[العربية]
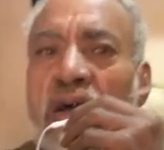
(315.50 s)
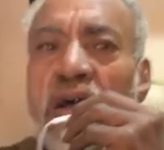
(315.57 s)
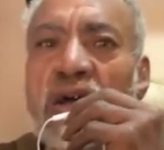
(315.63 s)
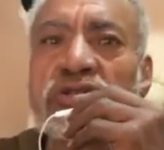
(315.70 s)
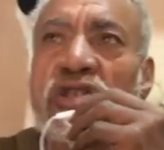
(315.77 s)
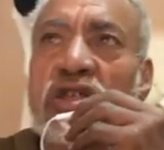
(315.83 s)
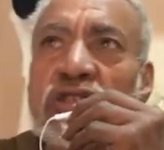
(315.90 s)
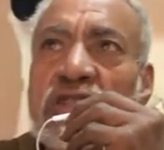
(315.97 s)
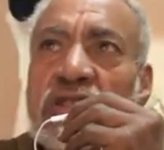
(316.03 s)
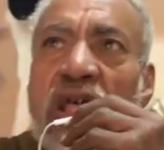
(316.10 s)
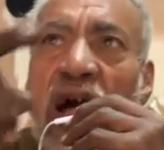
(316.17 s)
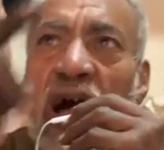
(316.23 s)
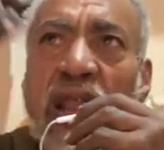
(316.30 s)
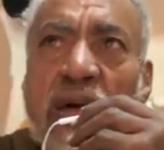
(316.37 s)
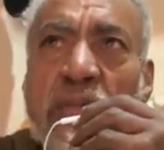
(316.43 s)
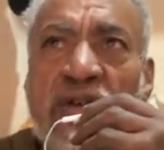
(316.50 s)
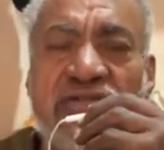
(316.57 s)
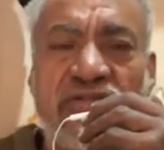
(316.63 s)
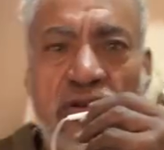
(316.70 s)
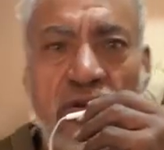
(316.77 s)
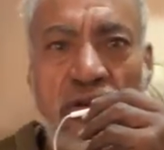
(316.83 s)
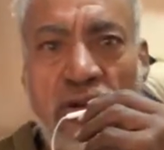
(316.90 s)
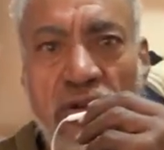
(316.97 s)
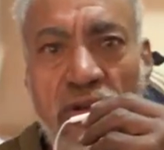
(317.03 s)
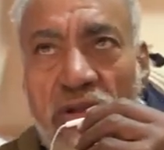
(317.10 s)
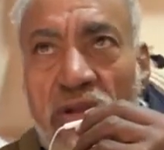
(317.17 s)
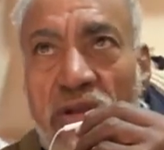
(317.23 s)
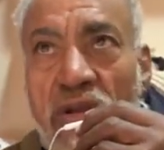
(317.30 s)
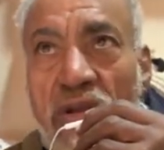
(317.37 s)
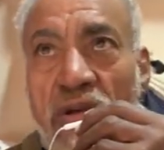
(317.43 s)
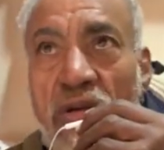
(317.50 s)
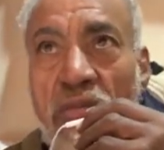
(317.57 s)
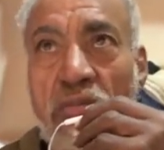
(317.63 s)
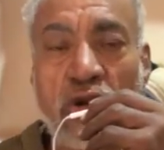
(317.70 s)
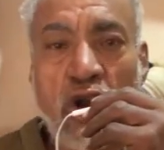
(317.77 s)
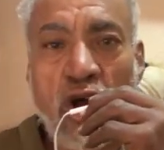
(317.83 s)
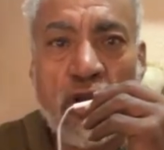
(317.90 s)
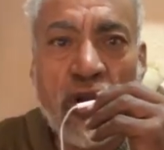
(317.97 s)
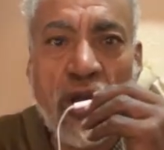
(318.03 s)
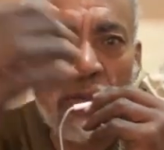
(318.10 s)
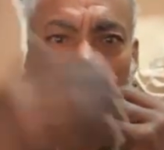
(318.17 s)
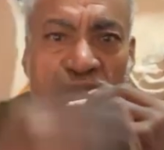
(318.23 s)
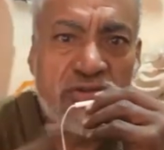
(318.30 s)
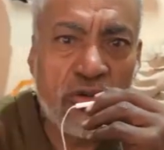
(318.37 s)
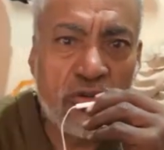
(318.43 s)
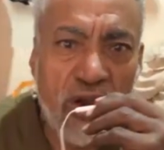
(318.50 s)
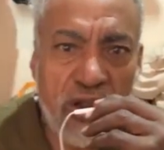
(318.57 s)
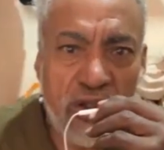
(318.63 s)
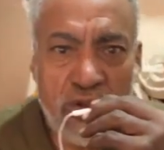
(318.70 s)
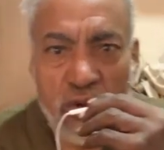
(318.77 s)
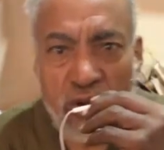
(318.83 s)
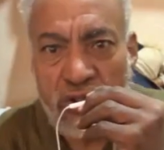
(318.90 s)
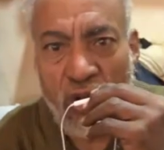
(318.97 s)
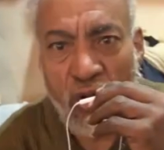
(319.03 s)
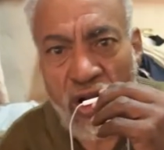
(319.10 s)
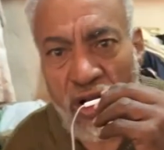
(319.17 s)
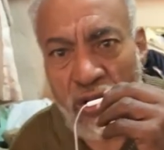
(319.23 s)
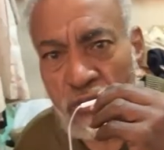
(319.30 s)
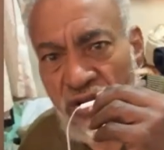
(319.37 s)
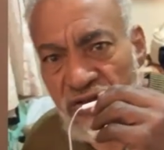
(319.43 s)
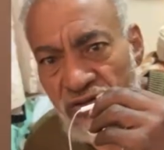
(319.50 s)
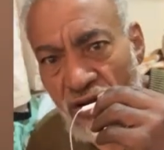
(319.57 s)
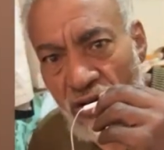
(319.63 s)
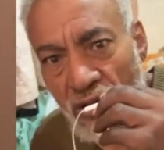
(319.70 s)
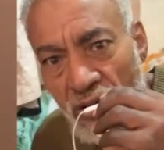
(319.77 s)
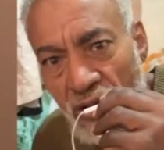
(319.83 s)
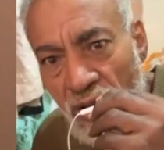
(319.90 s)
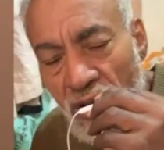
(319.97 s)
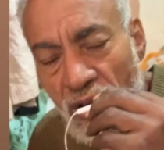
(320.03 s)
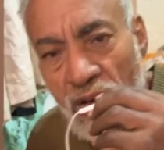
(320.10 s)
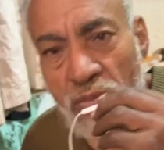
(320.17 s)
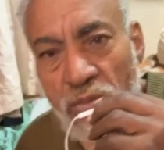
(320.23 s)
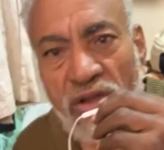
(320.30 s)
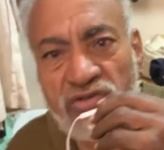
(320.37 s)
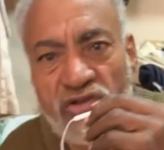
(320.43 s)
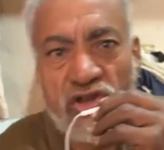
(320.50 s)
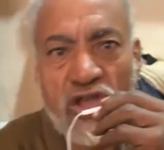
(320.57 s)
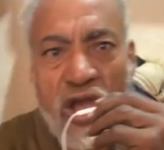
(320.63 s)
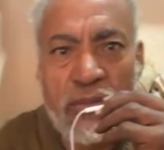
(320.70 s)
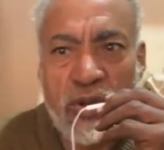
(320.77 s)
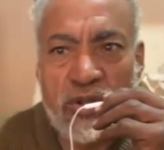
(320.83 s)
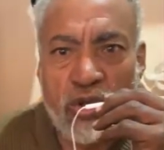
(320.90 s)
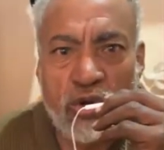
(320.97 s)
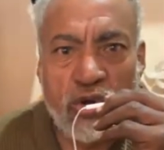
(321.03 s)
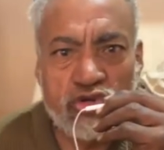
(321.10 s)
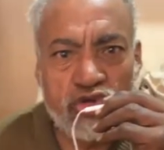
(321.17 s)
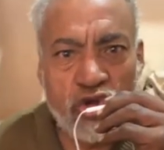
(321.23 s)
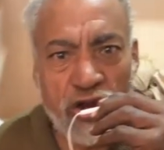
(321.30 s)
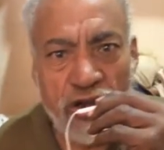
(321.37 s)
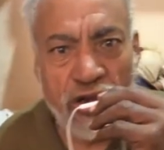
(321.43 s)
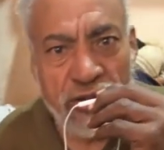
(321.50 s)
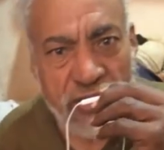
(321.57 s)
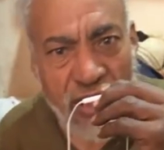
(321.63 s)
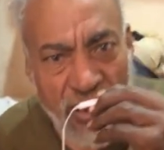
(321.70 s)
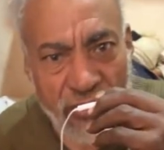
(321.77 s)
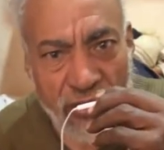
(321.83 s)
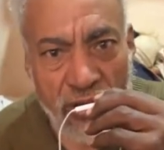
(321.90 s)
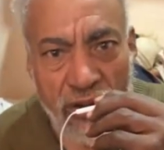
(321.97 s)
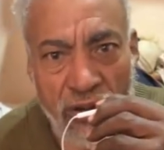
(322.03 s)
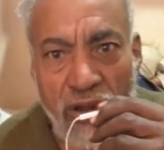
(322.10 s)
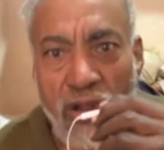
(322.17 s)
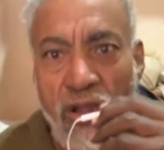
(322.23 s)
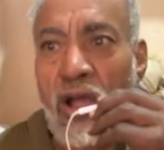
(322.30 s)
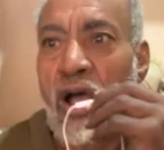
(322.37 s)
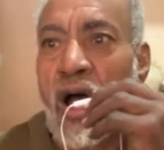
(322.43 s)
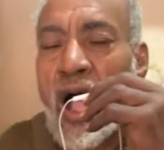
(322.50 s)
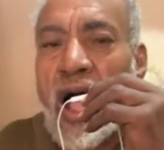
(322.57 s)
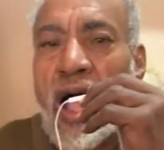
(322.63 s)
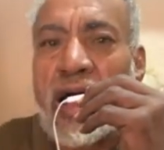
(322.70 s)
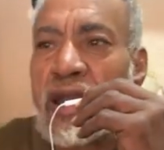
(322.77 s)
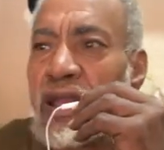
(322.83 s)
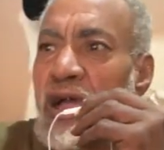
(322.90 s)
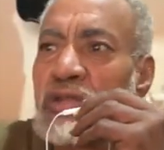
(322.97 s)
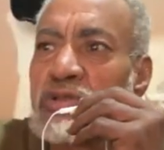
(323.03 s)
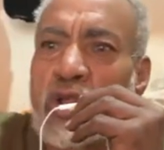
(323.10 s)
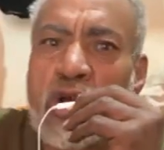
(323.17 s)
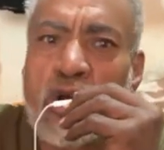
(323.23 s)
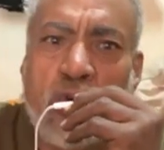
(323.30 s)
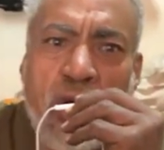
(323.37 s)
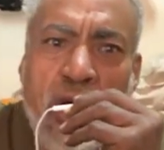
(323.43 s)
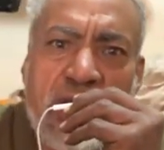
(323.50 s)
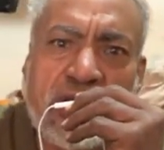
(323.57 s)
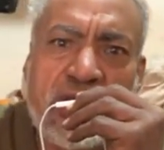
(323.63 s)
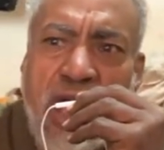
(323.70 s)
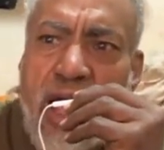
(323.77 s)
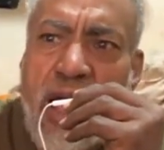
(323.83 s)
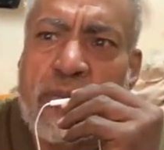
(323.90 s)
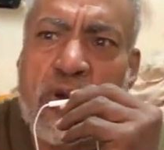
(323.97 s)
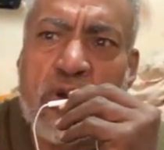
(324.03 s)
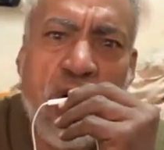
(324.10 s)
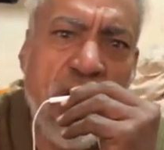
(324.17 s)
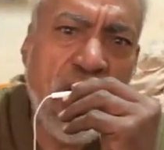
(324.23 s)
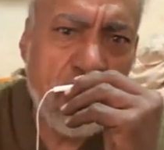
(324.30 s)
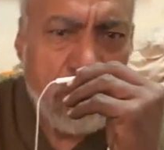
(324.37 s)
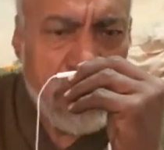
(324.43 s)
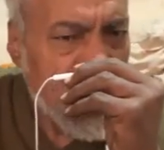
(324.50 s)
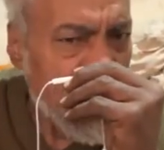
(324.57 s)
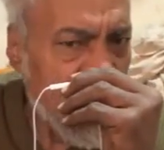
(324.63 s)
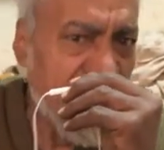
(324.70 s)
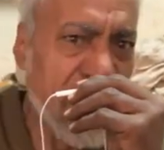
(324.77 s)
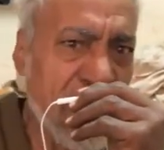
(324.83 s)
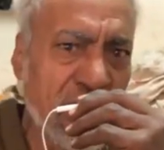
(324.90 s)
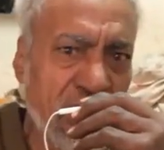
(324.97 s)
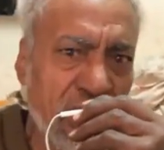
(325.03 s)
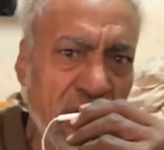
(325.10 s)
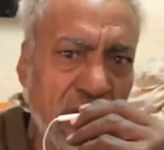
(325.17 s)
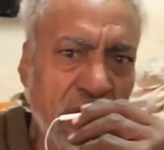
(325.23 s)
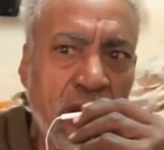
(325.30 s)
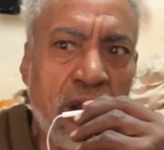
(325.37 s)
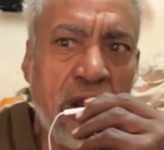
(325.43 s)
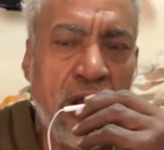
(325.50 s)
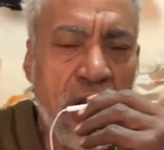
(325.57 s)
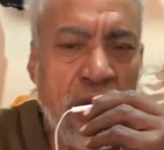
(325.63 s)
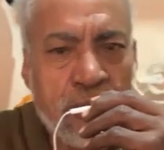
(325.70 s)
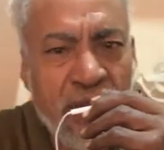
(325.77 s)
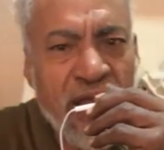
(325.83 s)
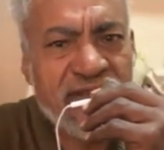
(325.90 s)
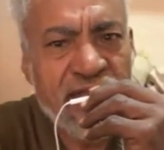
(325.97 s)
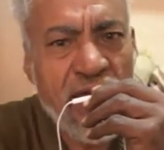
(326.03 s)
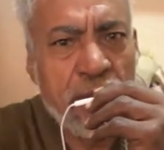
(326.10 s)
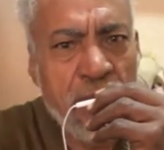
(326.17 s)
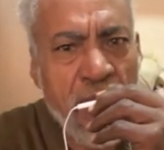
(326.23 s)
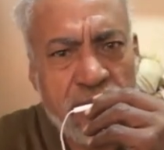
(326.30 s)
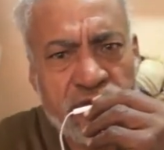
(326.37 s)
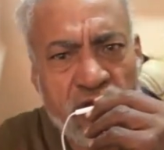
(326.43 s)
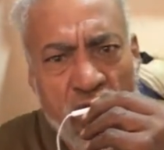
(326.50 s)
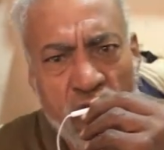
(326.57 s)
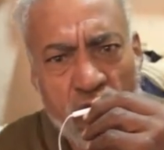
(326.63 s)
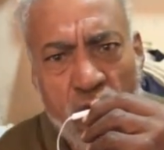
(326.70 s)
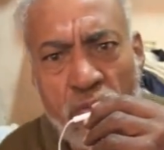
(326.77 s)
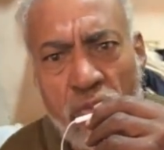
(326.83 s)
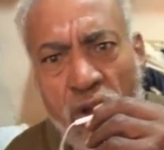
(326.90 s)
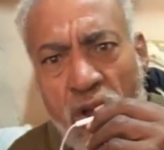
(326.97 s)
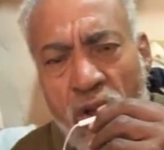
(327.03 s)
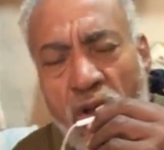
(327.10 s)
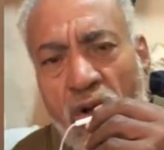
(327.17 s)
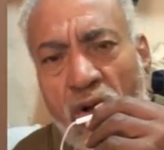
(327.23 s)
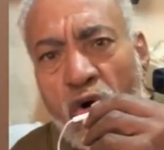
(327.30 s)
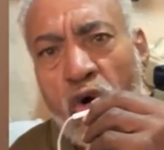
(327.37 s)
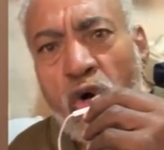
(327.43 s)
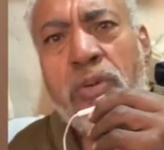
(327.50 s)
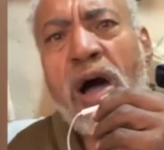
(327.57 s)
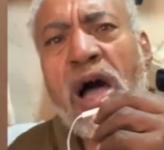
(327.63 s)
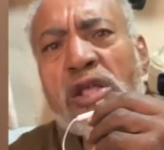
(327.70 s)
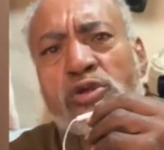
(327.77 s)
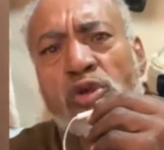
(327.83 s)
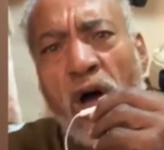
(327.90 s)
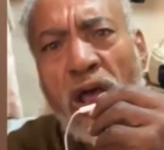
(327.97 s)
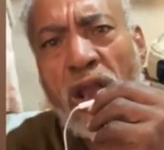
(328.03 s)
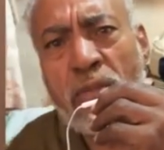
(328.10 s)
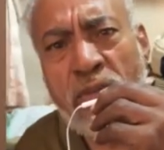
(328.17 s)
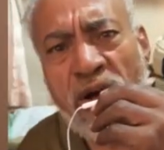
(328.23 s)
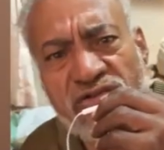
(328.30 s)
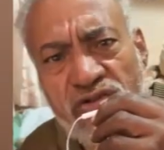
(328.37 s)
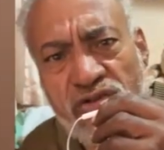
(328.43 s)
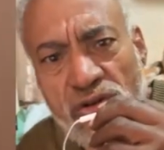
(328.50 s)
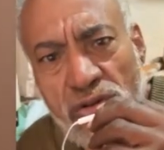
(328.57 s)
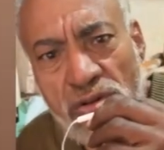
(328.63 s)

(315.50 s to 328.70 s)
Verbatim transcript: انت تطلع على مصر رحنا مصر ولدي ودى مصر مصر جابت الاقصر هنا تاني حاليا دولك ولدي عامل ورق من هنا بناس حبايب زيكم وبعتوا على مصر